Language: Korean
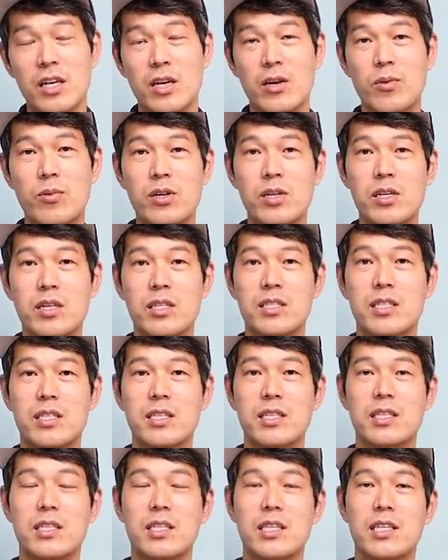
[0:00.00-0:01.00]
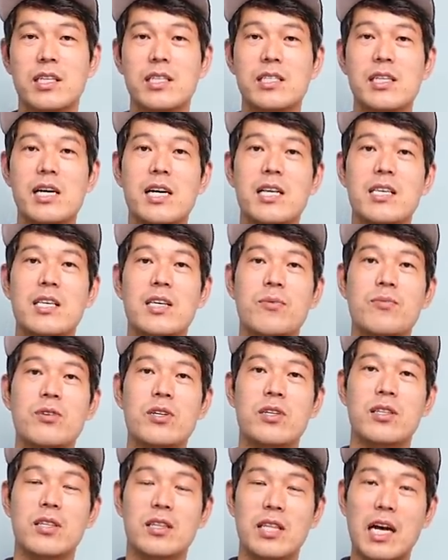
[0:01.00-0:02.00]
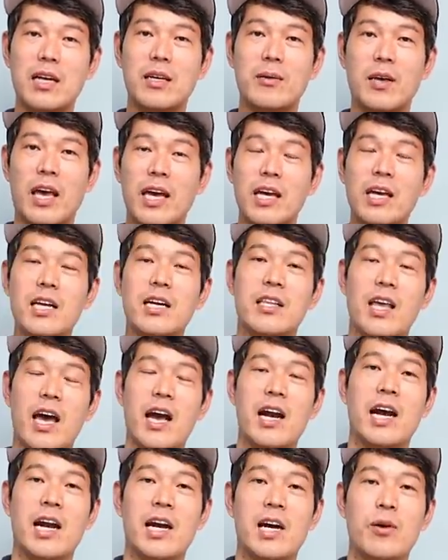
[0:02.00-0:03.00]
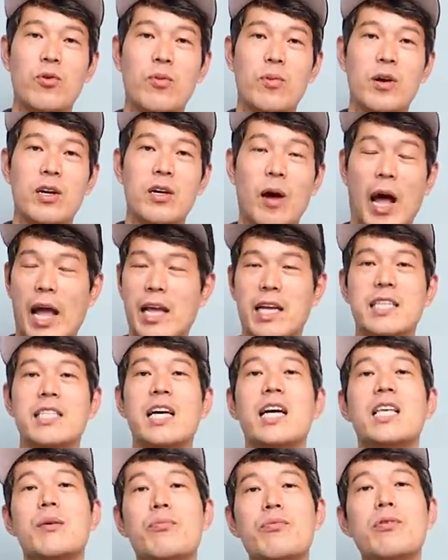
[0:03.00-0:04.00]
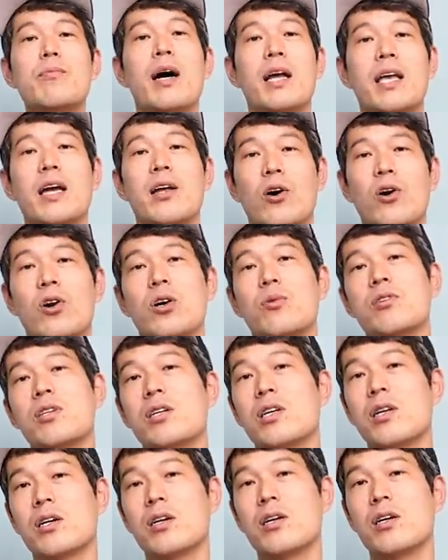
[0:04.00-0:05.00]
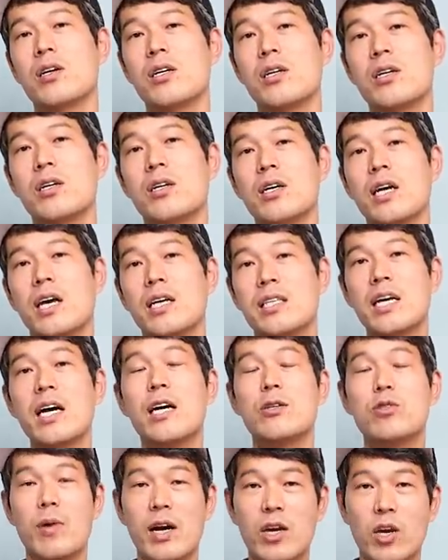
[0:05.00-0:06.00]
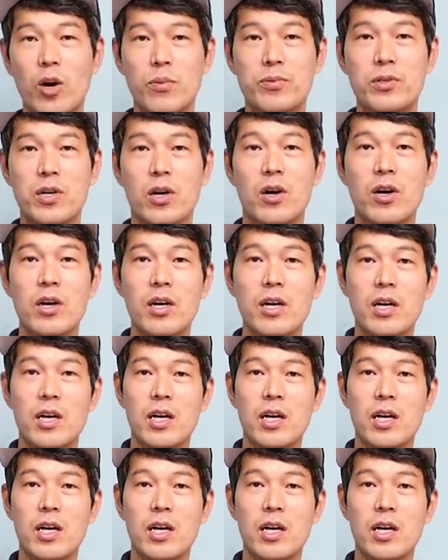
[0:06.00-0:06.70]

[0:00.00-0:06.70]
왜냐면은 이사님은 얘기를 대화를 나눠보면은 아 이사님뿐만 아니라 여러분은 그렇게 생각할 수밖에 없어요.